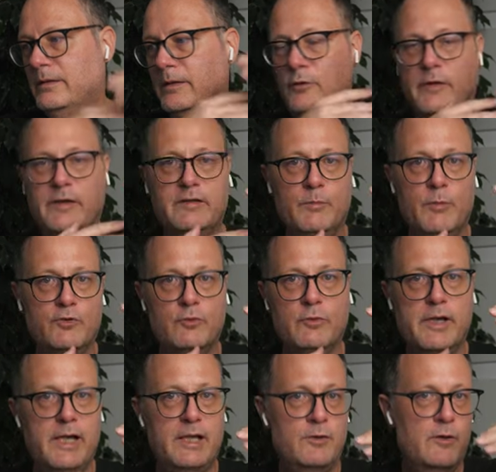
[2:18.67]
si tuviésemos
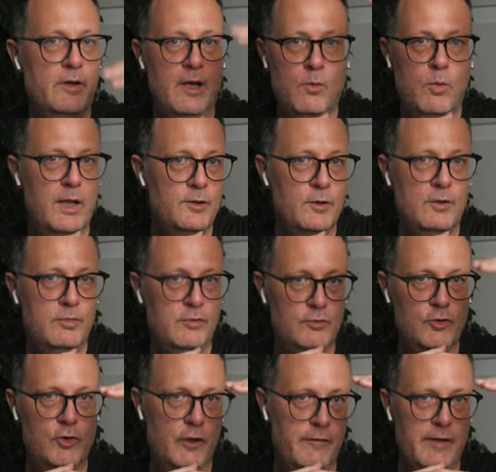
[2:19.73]
un ratio de 4, pues
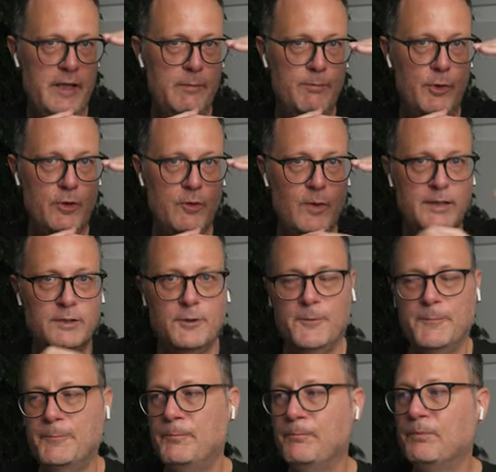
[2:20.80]
lo divide por
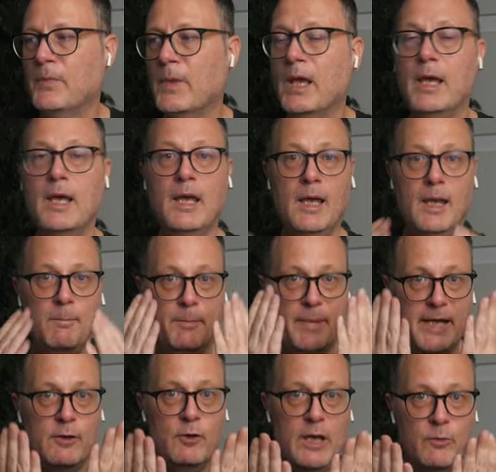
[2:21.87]
4.
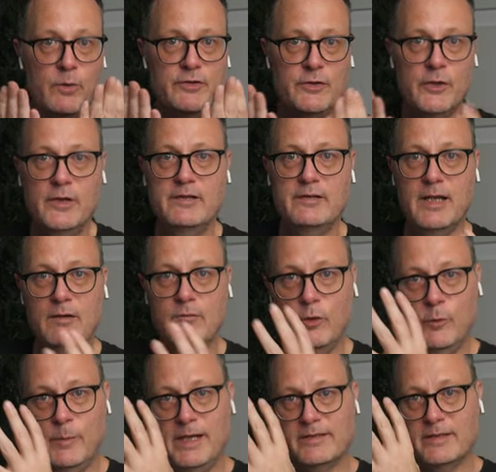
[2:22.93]
Pero la cuestión es que el
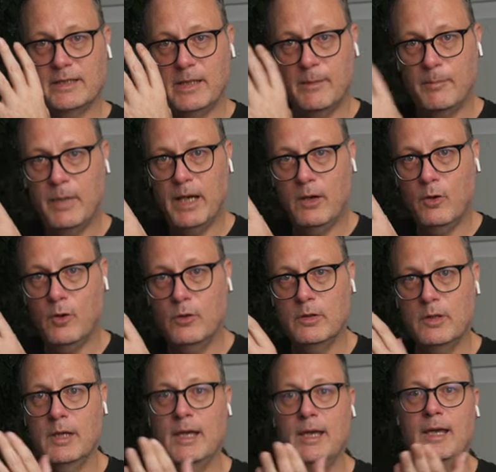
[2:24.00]
volumen está tan
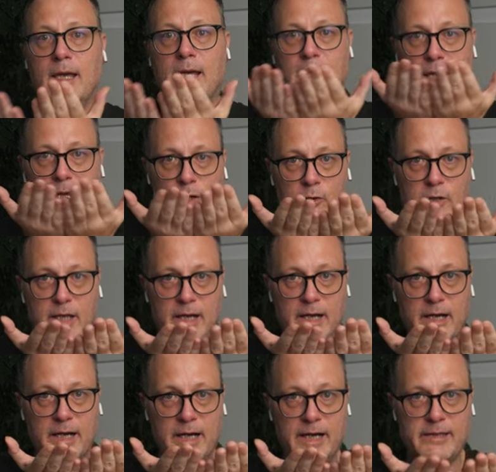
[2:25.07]
bajo que no
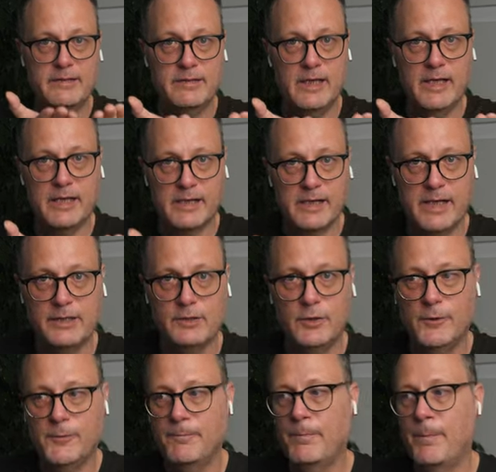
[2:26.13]
llega a ese
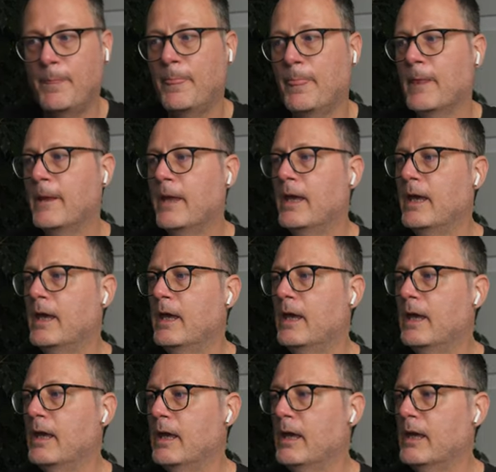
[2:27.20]
ratio.
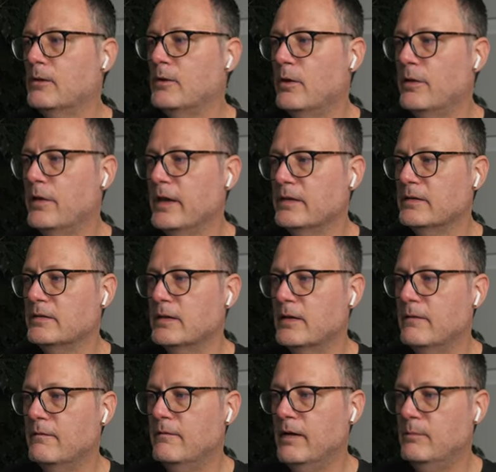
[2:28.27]

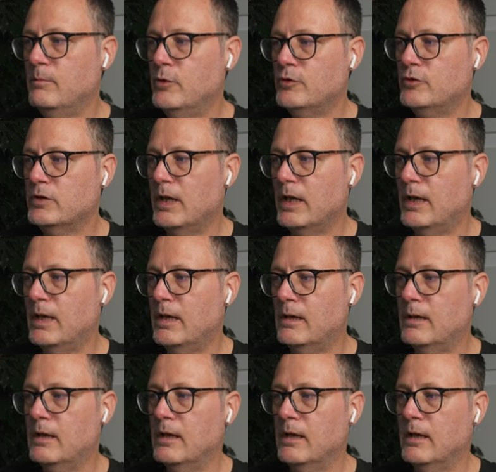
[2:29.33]
Entonces, vamos
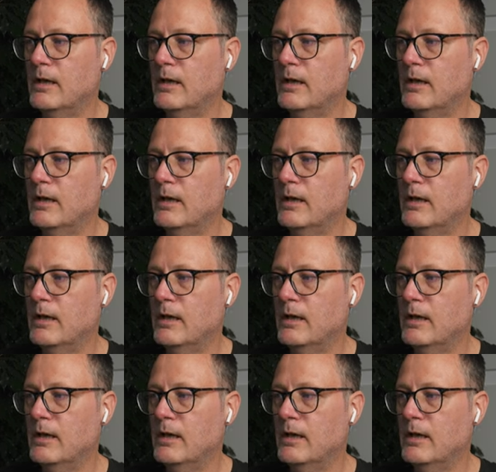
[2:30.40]
a